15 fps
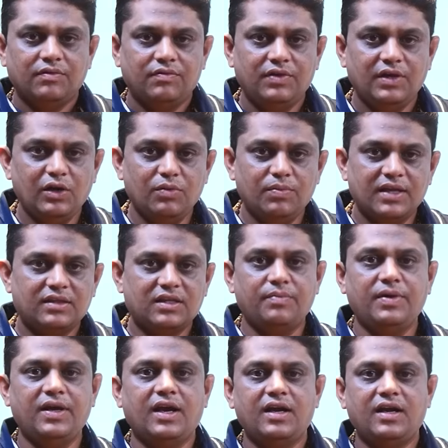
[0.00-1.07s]
వీళ్ళు
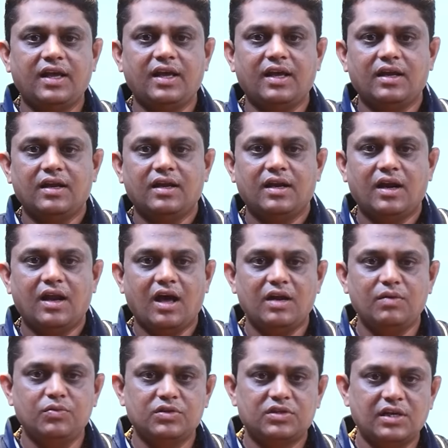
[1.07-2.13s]
మాత్రమే అంటే
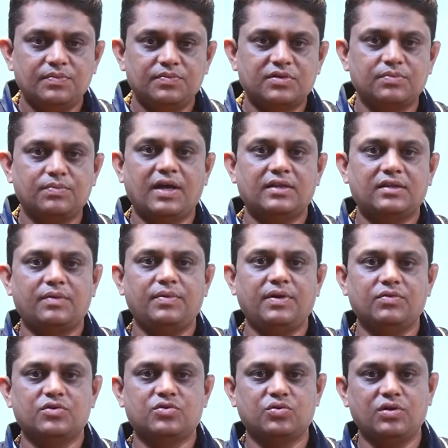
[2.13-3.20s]
నాన్ ముస్లిమ్స్ మాత్రమే
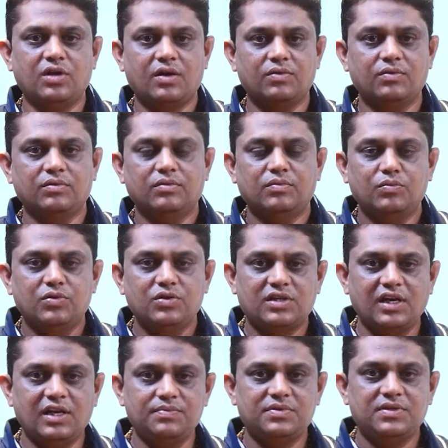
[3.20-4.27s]
వస్తున్నారు
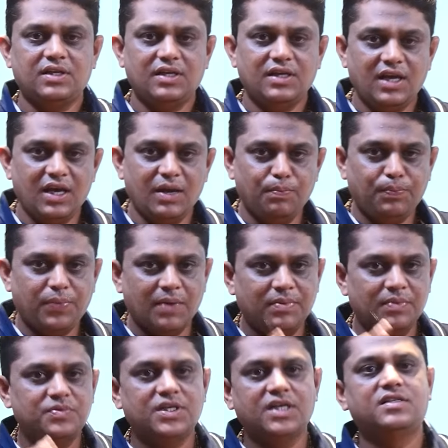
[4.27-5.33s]
ముస్లిమ్స్ ఏం
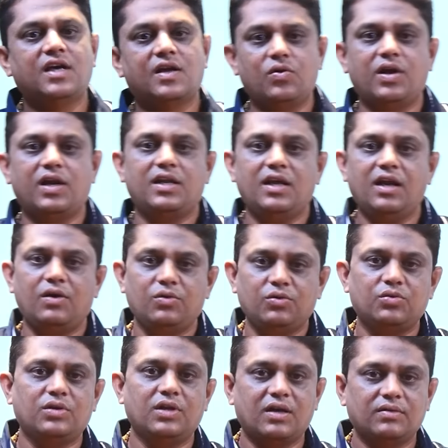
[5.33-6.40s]
పాపం చేశారు అని
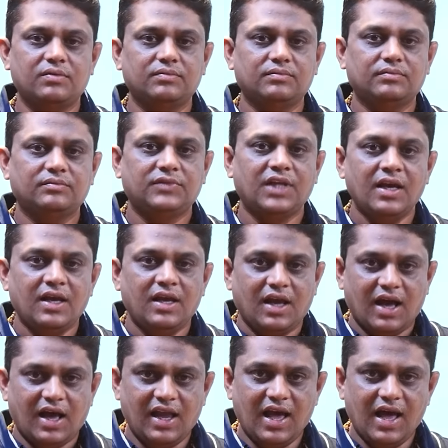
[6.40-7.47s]
అడుగుతున్నారు
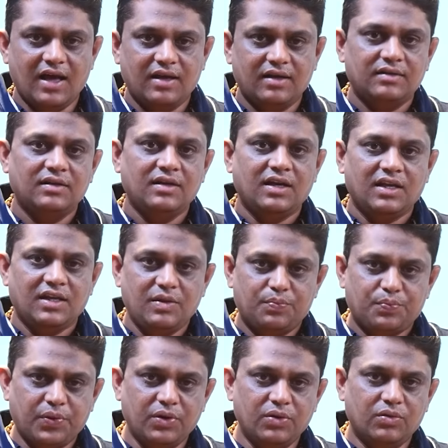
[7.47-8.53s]
అలా
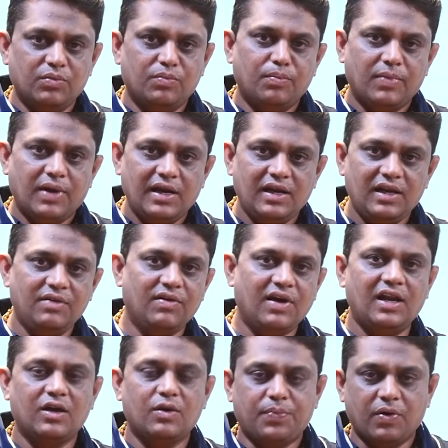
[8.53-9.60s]
ఇప్పుడు మళ్ళీ
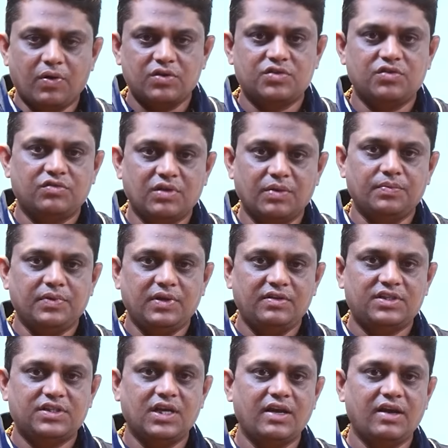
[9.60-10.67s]
వాళ్ళకు పౌరసత్వం
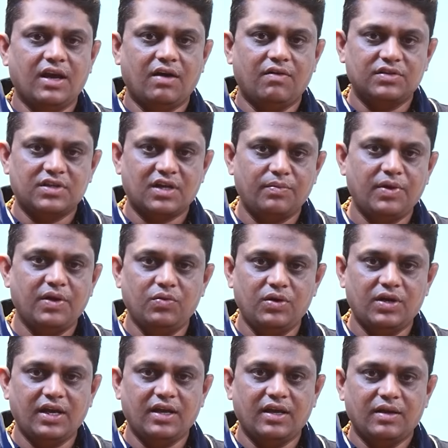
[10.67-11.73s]
ఇచ్చే అవసరమే
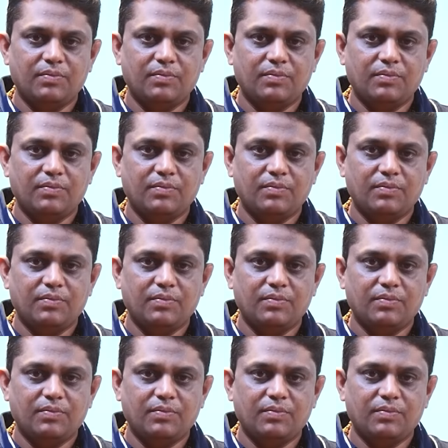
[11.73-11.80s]
ఉంటే